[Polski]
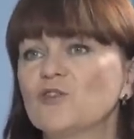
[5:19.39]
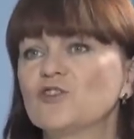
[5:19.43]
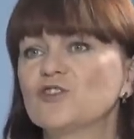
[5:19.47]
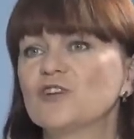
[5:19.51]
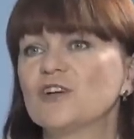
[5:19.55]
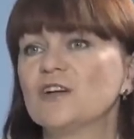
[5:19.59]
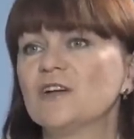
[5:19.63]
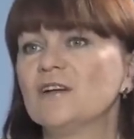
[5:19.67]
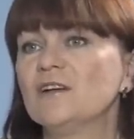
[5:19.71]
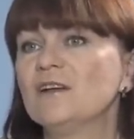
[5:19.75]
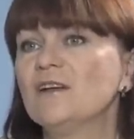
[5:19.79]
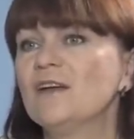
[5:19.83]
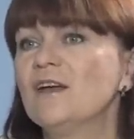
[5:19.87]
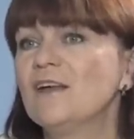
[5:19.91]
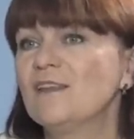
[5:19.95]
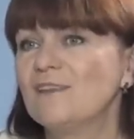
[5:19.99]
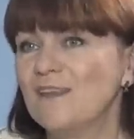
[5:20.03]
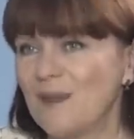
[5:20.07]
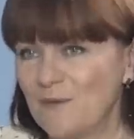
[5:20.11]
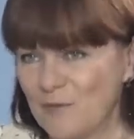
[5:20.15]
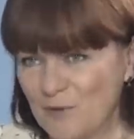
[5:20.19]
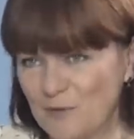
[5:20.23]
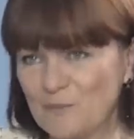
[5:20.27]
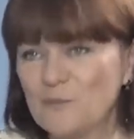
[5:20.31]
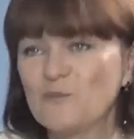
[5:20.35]
może,
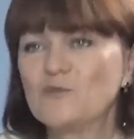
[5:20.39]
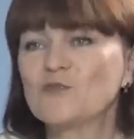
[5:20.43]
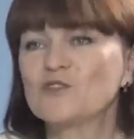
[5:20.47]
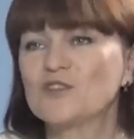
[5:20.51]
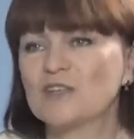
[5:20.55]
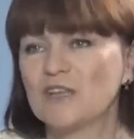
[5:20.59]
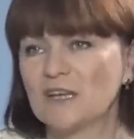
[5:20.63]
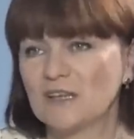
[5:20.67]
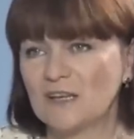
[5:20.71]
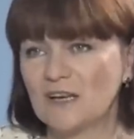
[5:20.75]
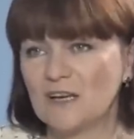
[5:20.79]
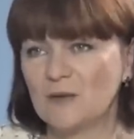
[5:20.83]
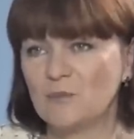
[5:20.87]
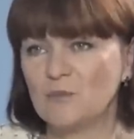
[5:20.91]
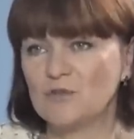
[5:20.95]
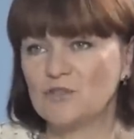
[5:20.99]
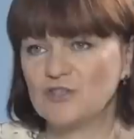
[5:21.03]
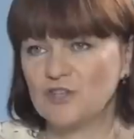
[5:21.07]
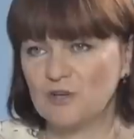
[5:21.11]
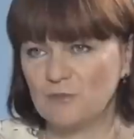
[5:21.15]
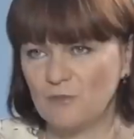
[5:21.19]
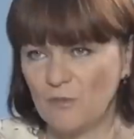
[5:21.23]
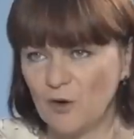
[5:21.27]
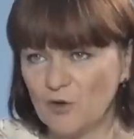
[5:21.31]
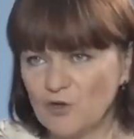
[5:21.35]
najpierw mówi, że tak dalej być
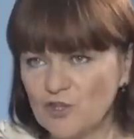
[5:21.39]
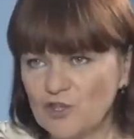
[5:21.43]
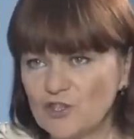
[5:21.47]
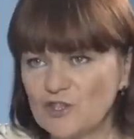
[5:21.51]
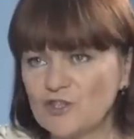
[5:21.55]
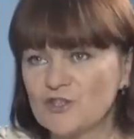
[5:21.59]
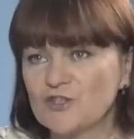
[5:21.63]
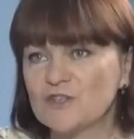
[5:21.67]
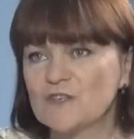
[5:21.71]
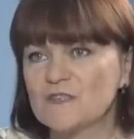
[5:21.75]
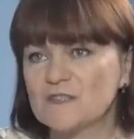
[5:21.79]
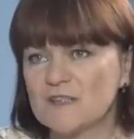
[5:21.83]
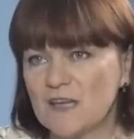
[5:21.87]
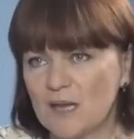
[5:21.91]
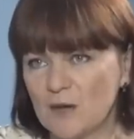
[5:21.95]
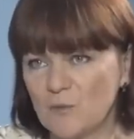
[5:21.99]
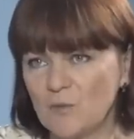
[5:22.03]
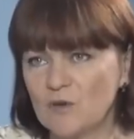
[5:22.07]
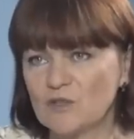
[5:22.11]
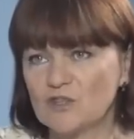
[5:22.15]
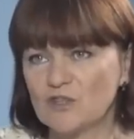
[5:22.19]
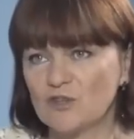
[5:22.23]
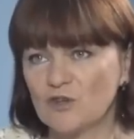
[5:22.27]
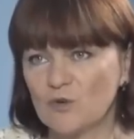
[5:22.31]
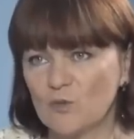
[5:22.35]
nie może, że się
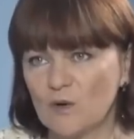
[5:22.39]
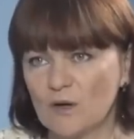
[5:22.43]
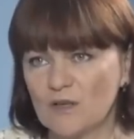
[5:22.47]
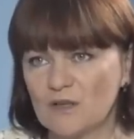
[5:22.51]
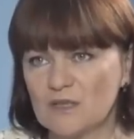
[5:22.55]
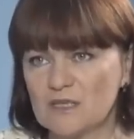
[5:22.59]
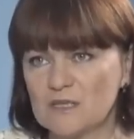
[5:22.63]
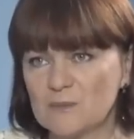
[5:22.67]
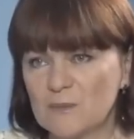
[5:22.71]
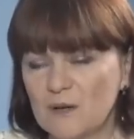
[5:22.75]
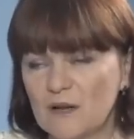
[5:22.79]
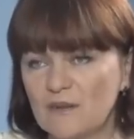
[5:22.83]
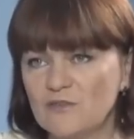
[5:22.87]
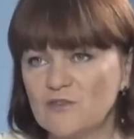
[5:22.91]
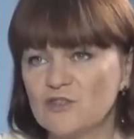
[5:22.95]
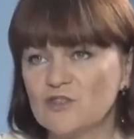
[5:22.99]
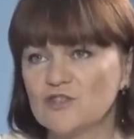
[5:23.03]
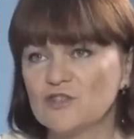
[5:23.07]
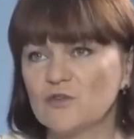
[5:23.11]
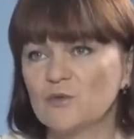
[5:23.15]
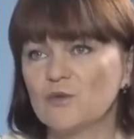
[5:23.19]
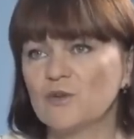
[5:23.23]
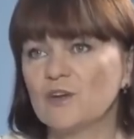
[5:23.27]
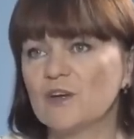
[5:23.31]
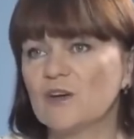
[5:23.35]
zajmie, że dokładnie sprawdzi,
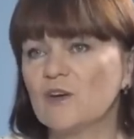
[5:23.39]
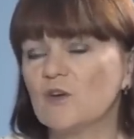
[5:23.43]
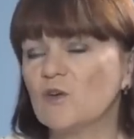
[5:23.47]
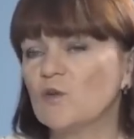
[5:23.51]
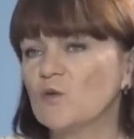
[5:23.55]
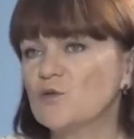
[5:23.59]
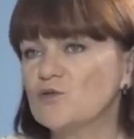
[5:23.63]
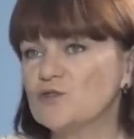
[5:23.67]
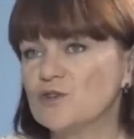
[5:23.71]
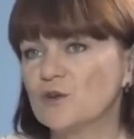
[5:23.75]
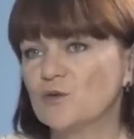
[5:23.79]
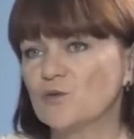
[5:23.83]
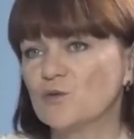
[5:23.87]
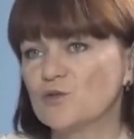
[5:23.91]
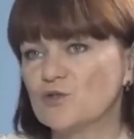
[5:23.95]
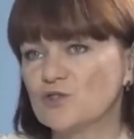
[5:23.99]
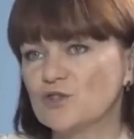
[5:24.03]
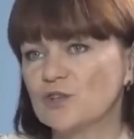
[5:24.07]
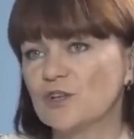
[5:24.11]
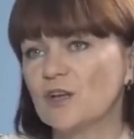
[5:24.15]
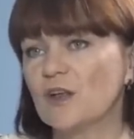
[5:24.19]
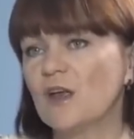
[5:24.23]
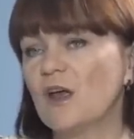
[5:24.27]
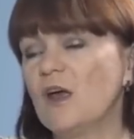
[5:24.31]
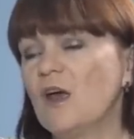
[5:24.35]
że u niego ludzie,
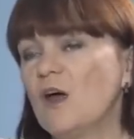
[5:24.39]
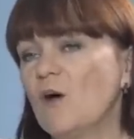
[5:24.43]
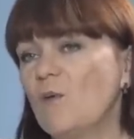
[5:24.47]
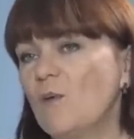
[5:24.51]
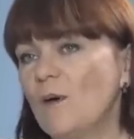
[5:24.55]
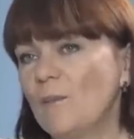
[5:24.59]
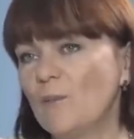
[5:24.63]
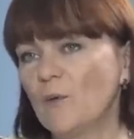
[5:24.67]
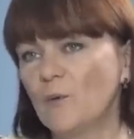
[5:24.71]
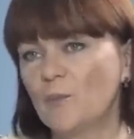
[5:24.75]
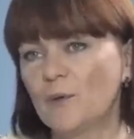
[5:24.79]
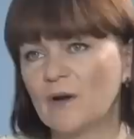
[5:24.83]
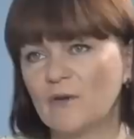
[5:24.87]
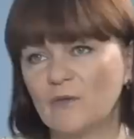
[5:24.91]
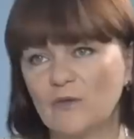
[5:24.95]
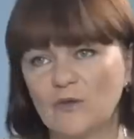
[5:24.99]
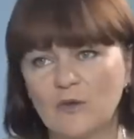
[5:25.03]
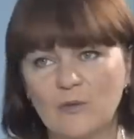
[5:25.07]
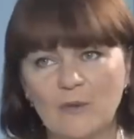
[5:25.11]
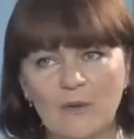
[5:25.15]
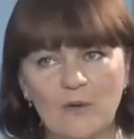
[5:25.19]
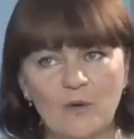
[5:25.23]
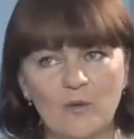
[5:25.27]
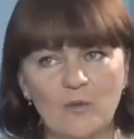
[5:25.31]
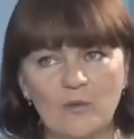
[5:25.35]
którzy łamią prawo
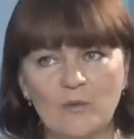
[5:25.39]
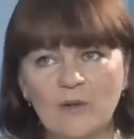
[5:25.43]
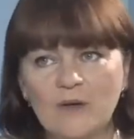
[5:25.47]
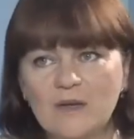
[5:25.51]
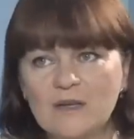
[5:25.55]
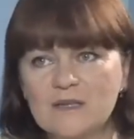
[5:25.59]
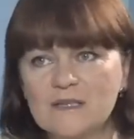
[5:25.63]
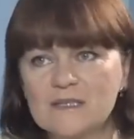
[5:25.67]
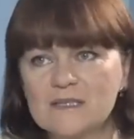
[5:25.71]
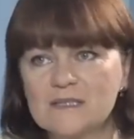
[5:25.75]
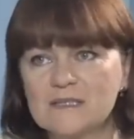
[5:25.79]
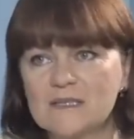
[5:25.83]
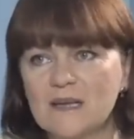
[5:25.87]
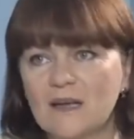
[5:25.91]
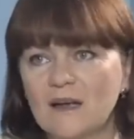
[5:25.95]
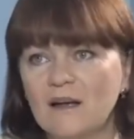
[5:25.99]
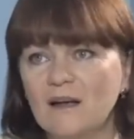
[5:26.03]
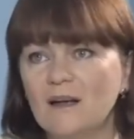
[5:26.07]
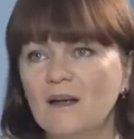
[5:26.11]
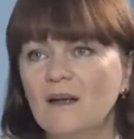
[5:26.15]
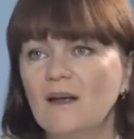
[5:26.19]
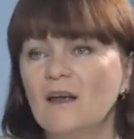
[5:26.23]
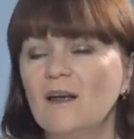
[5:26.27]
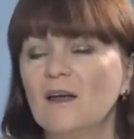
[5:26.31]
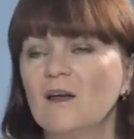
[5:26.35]
nie mają
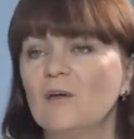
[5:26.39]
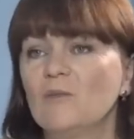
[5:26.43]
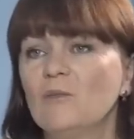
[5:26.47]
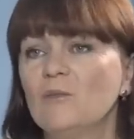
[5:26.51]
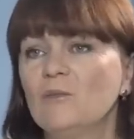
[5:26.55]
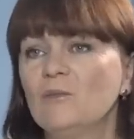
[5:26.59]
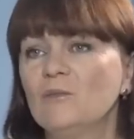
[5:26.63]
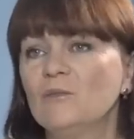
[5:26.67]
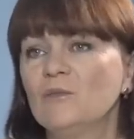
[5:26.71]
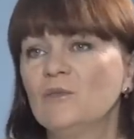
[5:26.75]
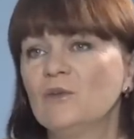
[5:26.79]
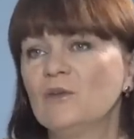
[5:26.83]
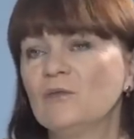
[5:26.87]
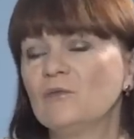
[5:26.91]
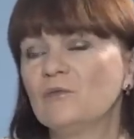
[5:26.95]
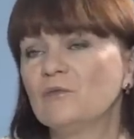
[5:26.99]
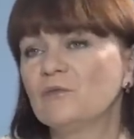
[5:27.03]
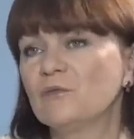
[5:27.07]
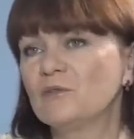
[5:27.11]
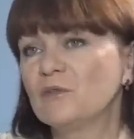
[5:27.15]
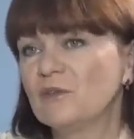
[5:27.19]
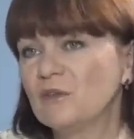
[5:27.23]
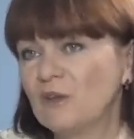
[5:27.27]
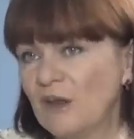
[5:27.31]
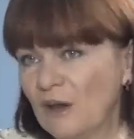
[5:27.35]
miejsca mm,
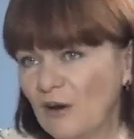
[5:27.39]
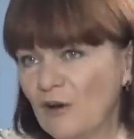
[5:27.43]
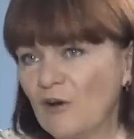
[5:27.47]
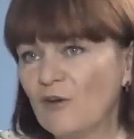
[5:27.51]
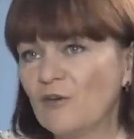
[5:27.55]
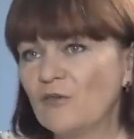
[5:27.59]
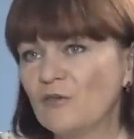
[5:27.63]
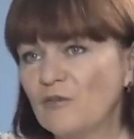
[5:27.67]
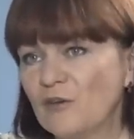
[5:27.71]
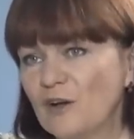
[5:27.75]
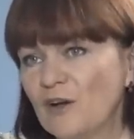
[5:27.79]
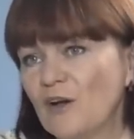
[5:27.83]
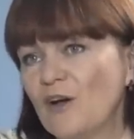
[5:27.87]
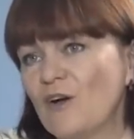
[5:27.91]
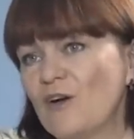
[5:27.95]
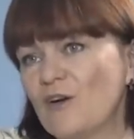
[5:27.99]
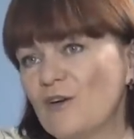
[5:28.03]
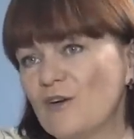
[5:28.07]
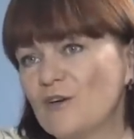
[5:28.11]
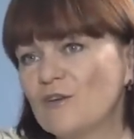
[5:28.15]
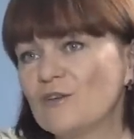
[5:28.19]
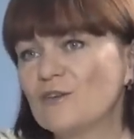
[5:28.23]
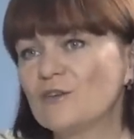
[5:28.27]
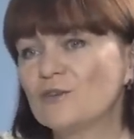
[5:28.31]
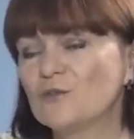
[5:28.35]
w jego, w
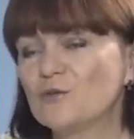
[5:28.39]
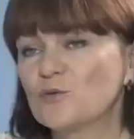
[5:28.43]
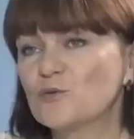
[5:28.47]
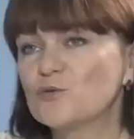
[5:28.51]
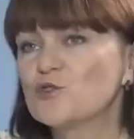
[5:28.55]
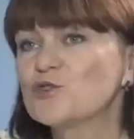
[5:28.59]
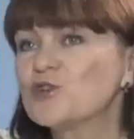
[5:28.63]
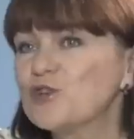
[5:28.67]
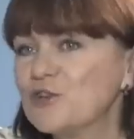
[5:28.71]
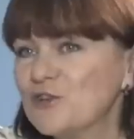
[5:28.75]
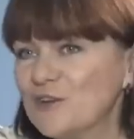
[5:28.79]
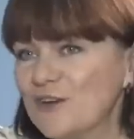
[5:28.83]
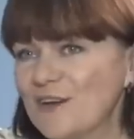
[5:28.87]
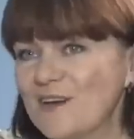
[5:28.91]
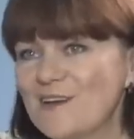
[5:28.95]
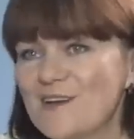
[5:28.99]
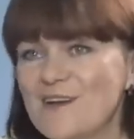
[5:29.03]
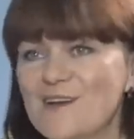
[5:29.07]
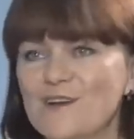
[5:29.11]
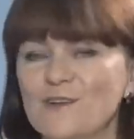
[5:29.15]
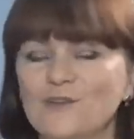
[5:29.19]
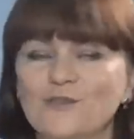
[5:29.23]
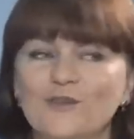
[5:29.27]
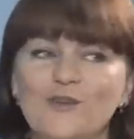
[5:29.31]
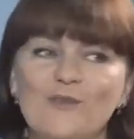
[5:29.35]
jego drużynie,
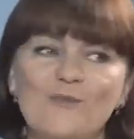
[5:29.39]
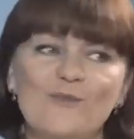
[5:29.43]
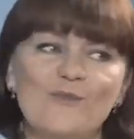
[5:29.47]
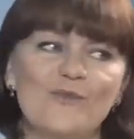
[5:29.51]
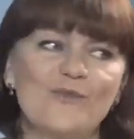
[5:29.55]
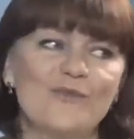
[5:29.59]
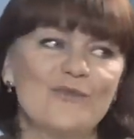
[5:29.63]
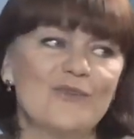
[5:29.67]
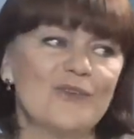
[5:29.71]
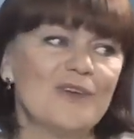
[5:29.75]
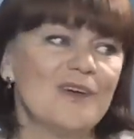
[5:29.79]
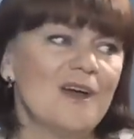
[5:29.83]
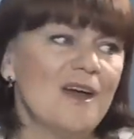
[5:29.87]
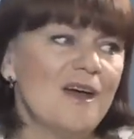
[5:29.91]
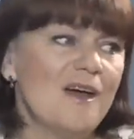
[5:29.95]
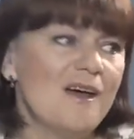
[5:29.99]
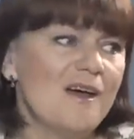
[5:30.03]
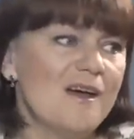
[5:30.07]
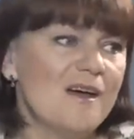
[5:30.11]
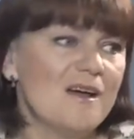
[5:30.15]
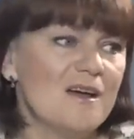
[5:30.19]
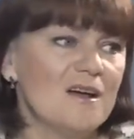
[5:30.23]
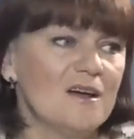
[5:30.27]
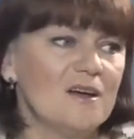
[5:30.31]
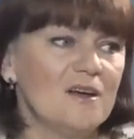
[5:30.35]
jak on to mówi,
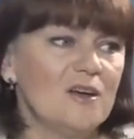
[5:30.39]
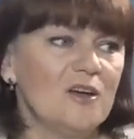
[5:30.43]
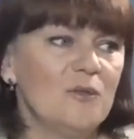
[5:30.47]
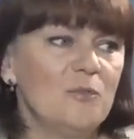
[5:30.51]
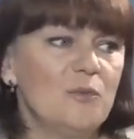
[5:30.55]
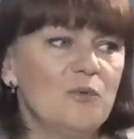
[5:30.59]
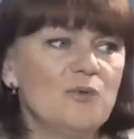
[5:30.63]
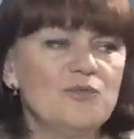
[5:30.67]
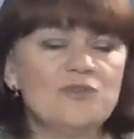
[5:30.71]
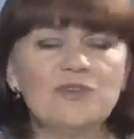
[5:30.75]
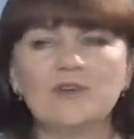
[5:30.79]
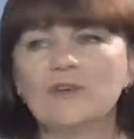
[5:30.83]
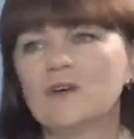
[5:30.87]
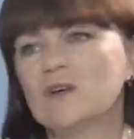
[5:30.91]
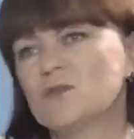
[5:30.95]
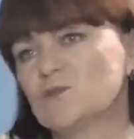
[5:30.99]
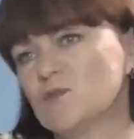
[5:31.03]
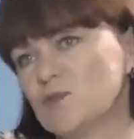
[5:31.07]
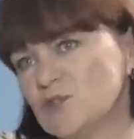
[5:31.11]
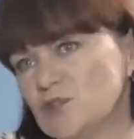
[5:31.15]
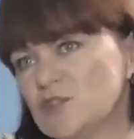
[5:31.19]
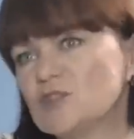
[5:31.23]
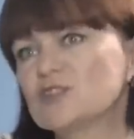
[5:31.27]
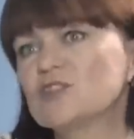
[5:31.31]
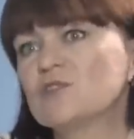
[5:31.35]
i później
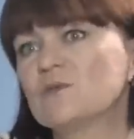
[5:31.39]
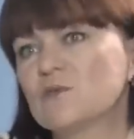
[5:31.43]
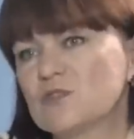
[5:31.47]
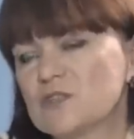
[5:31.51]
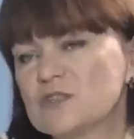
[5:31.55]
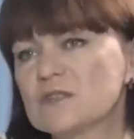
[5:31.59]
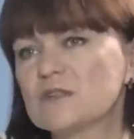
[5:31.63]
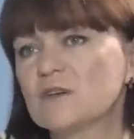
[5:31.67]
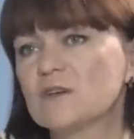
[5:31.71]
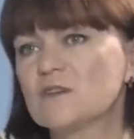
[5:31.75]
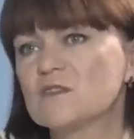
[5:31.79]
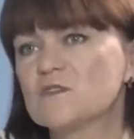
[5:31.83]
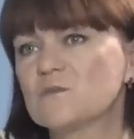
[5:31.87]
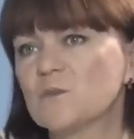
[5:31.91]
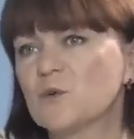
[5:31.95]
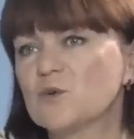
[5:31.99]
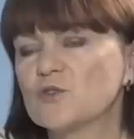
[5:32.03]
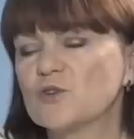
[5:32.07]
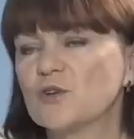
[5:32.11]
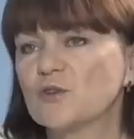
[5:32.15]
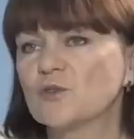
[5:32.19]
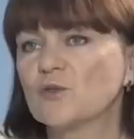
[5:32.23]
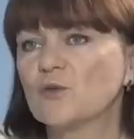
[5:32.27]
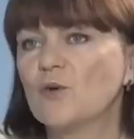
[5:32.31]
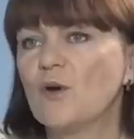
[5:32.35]
okazuje się, że wszystko jest w
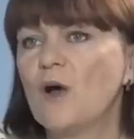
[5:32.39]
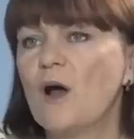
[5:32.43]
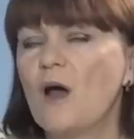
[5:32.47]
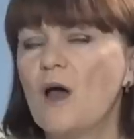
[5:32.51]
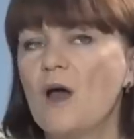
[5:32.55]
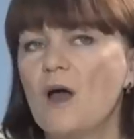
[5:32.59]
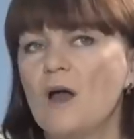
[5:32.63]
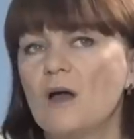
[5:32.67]
porządku.